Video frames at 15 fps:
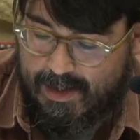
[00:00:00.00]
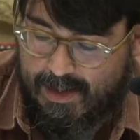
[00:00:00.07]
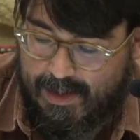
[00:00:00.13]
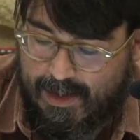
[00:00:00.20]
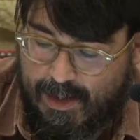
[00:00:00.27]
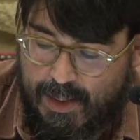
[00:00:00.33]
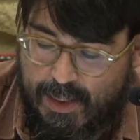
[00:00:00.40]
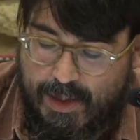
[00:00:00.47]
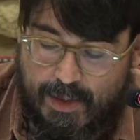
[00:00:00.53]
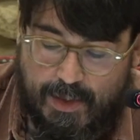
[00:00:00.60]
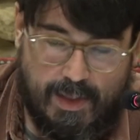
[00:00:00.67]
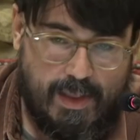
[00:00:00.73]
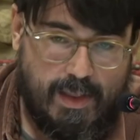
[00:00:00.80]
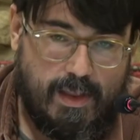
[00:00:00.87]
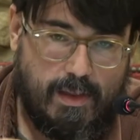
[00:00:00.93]
y dice,
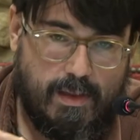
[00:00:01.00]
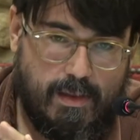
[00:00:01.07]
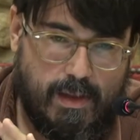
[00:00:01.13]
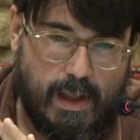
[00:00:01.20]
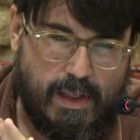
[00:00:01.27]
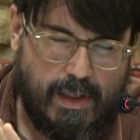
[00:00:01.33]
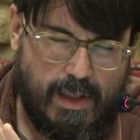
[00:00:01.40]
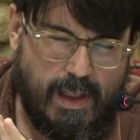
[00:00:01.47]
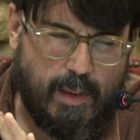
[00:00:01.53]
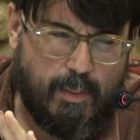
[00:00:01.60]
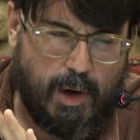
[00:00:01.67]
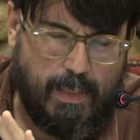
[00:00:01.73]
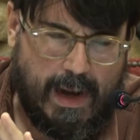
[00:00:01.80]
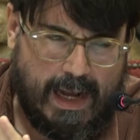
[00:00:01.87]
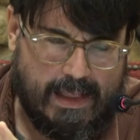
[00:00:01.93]
decidida
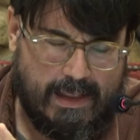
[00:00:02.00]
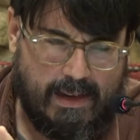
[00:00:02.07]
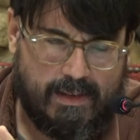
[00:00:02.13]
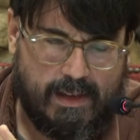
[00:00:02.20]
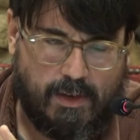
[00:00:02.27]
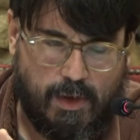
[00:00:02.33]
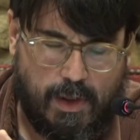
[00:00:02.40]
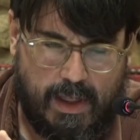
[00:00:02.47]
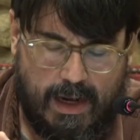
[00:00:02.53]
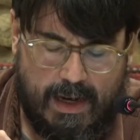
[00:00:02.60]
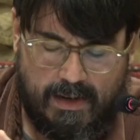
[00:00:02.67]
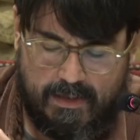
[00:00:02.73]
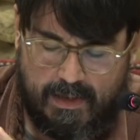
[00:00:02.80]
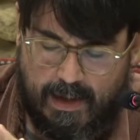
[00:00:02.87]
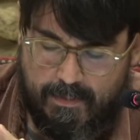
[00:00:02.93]
propagandista
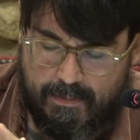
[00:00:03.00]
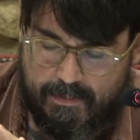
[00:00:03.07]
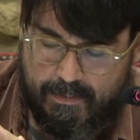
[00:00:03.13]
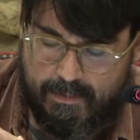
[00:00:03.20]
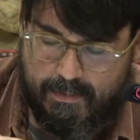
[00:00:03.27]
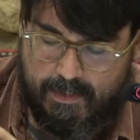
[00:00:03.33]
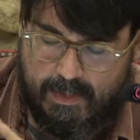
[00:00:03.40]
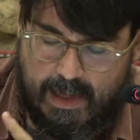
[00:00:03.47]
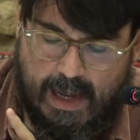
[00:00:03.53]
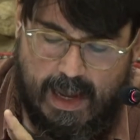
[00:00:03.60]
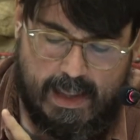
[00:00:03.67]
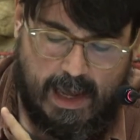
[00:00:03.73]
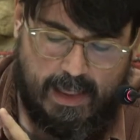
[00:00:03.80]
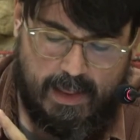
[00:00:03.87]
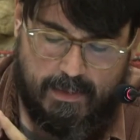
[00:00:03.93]
socialista, y
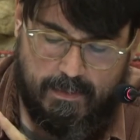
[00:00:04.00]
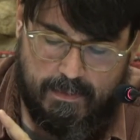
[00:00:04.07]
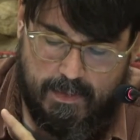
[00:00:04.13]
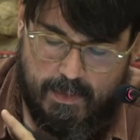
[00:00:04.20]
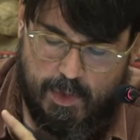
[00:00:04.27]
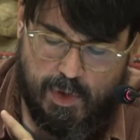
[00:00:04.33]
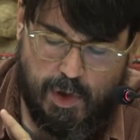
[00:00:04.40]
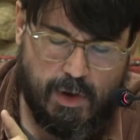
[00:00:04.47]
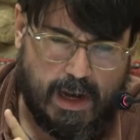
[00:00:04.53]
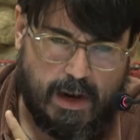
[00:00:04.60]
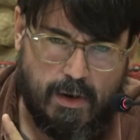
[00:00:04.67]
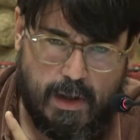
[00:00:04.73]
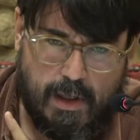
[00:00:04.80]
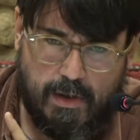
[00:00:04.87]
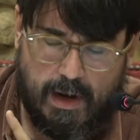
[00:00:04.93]
añade, yo no
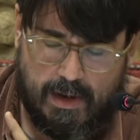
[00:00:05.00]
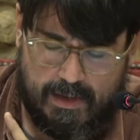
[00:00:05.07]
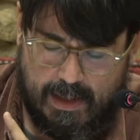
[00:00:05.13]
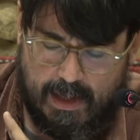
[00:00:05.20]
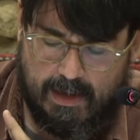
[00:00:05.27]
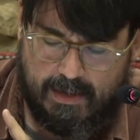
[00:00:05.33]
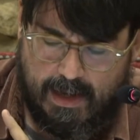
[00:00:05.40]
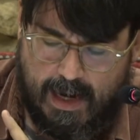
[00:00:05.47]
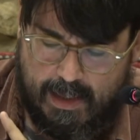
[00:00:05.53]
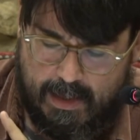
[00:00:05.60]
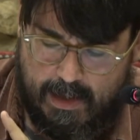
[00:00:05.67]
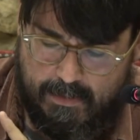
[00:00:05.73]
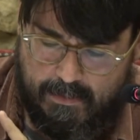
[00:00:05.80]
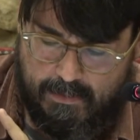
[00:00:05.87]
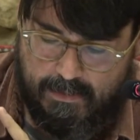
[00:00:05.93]
canonizo las ideas de
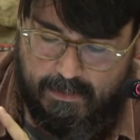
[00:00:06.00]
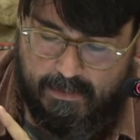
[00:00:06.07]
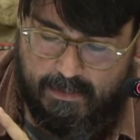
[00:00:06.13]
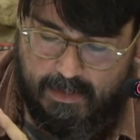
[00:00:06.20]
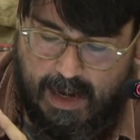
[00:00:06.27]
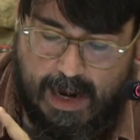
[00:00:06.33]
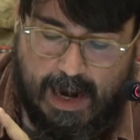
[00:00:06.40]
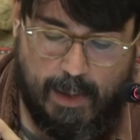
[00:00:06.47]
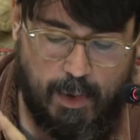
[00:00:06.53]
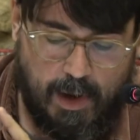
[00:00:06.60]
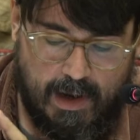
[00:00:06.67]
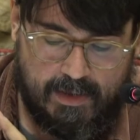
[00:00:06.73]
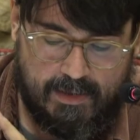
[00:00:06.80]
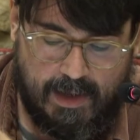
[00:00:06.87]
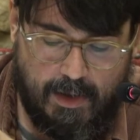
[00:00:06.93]
nadie, alabo
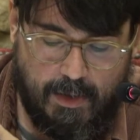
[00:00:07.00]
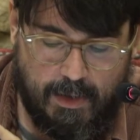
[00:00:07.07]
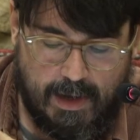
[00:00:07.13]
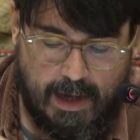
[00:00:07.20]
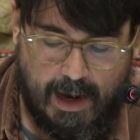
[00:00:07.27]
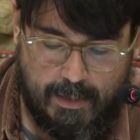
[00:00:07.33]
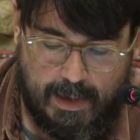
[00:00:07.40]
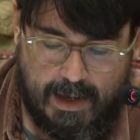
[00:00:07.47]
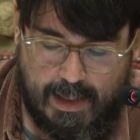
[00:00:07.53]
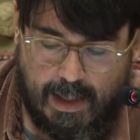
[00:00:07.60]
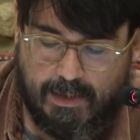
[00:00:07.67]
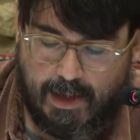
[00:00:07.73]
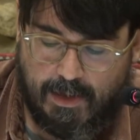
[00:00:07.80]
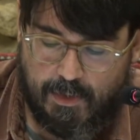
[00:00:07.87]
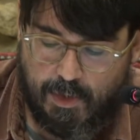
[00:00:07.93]
el estilo y la
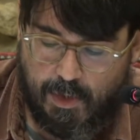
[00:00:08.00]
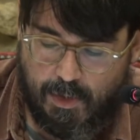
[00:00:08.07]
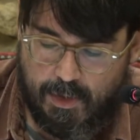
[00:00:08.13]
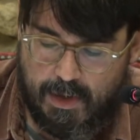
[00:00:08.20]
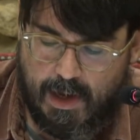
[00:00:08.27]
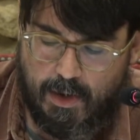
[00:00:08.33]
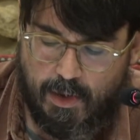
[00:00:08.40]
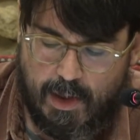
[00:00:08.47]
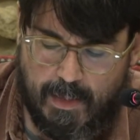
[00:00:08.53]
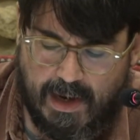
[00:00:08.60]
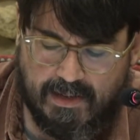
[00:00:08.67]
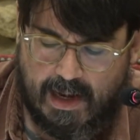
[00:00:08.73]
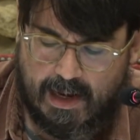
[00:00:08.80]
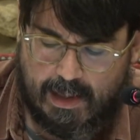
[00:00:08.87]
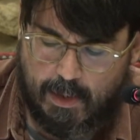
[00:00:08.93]
habilidad tan solo, y en lo
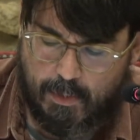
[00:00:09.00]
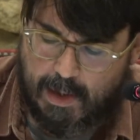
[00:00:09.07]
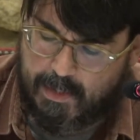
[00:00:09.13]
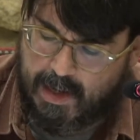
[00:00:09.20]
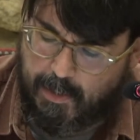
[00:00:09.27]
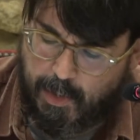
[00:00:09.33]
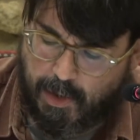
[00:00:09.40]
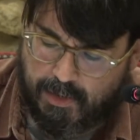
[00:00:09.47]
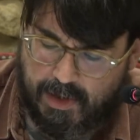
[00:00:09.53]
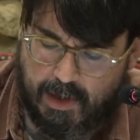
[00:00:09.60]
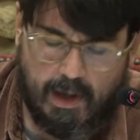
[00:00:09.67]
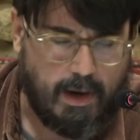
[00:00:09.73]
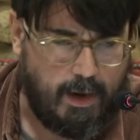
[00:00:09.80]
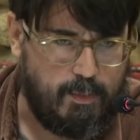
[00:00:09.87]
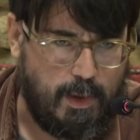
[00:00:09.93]
demás que cada cual mire por sí
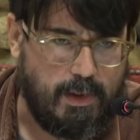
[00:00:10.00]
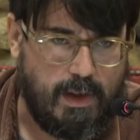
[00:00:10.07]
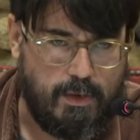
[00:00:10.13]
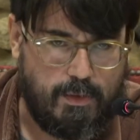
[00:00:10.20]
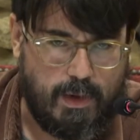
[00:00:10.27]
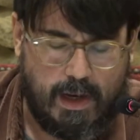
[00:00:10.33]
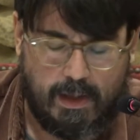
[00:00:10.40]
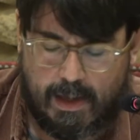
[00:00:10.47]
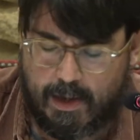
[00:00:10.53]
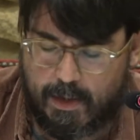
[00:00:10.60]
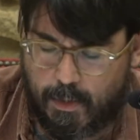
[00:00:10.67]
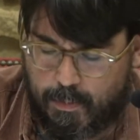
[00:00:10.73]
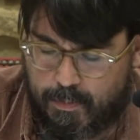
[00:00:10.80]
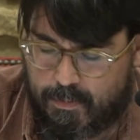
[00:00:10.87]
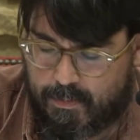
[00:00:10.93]
y responda de su criterio.